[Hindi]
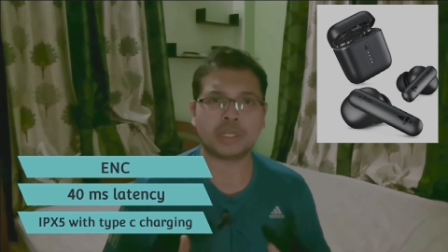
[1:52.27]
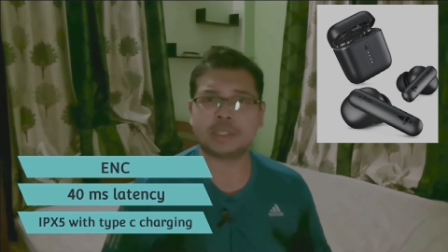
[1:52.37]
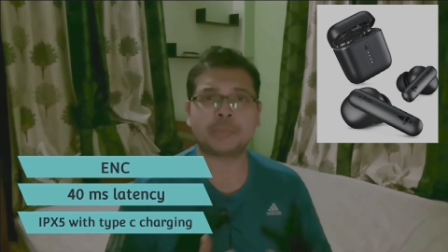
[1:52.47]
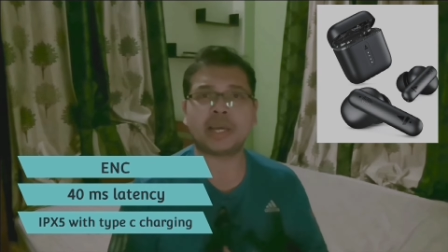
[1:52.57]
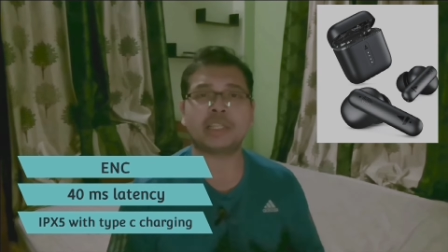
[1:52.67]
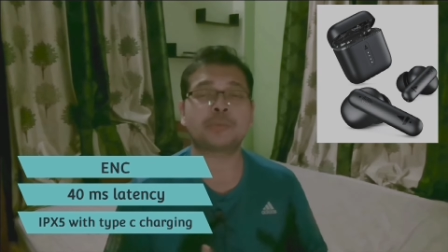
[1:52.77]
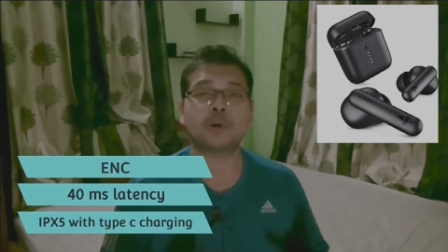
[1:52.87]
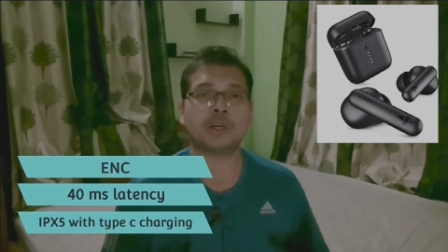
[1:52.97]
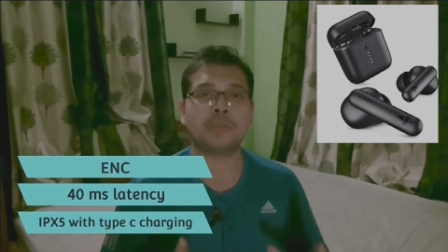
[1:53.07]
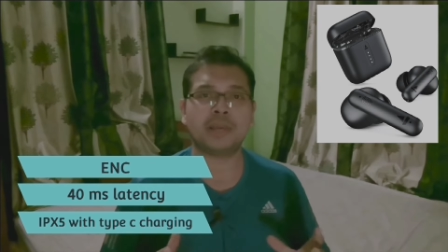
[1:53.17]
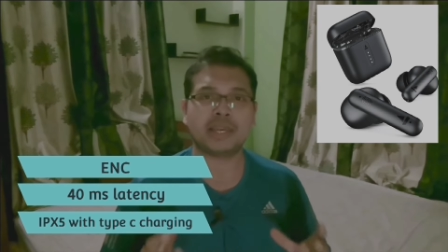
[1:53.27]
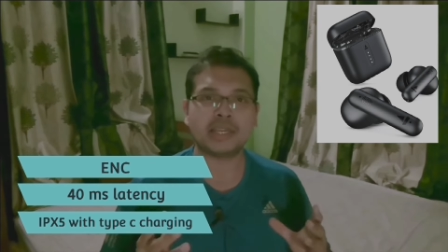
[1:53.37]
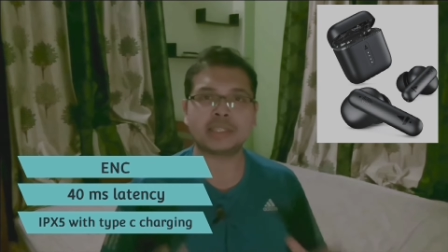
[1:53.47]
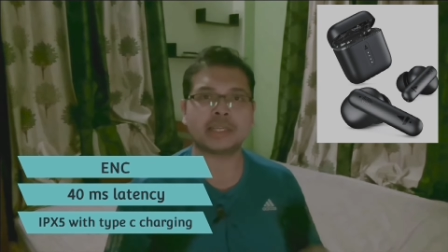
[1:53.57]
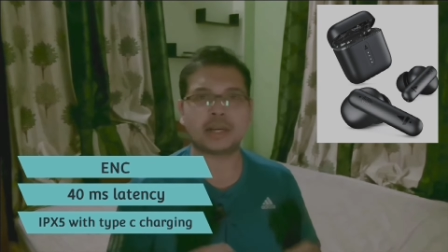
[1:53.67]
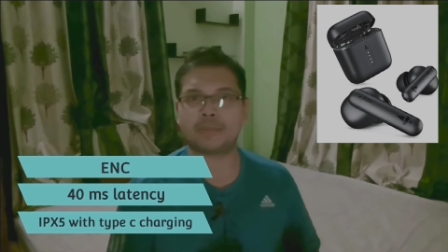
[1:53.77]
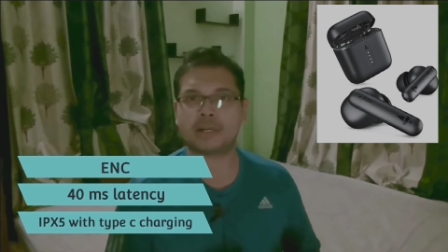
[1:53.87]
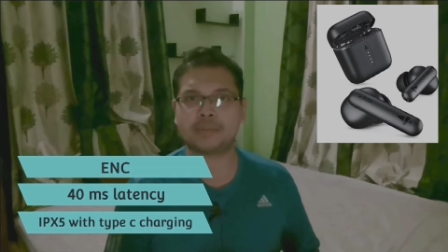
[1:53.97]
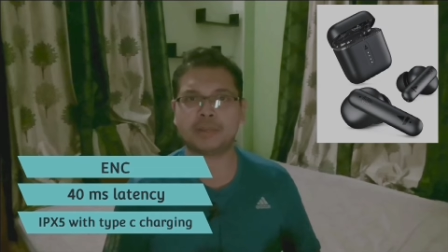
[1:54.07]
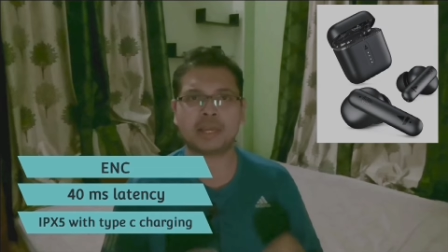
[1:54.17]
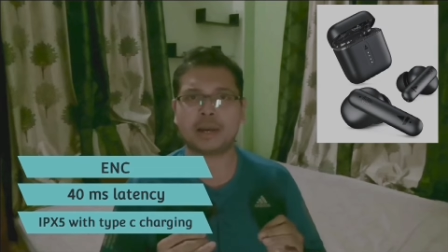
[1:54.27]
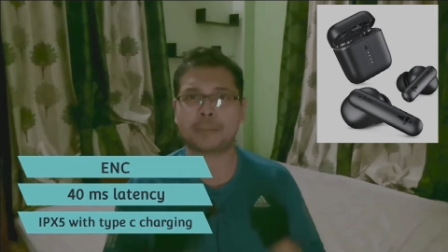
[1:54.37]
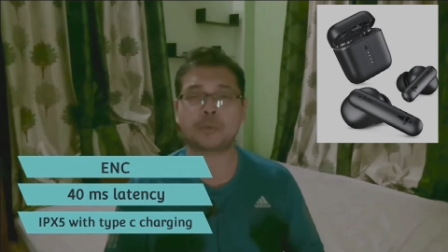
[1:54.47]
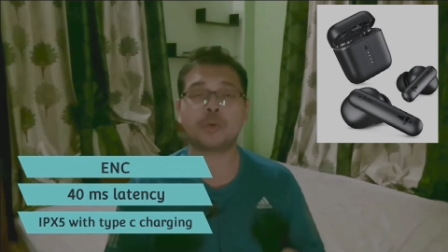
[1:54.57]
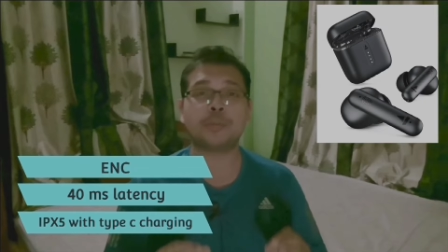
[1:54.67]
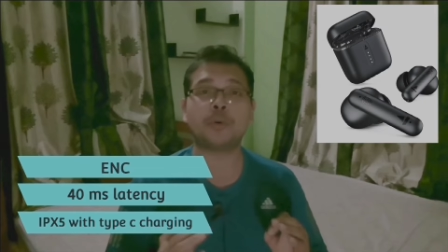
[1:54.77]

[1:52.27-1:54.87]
तो इस प्राइस पॉइंट में इस ईयरबड में आपको